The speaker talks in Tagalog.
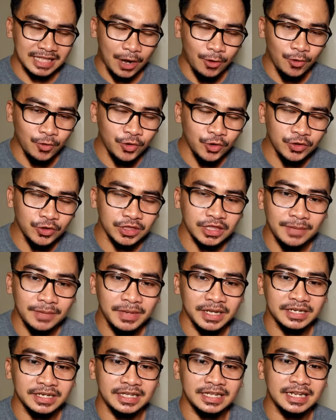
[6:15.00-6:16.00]
daugon
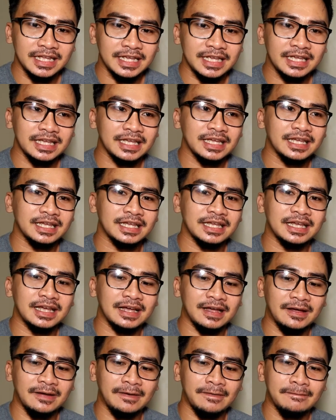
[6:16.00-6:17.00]
taman ini
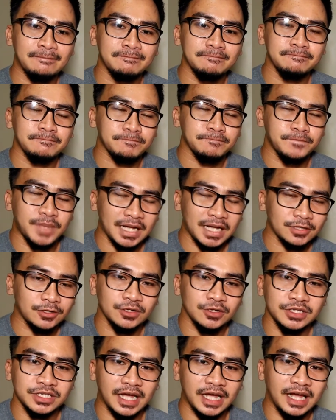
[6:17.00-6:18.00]
nga
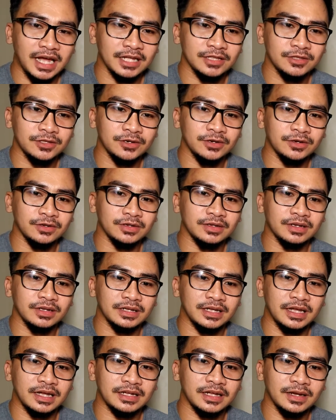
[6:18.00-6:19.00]
battle sa aton
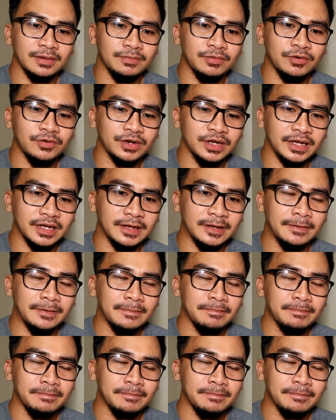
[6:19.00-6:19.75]
nga gabuhat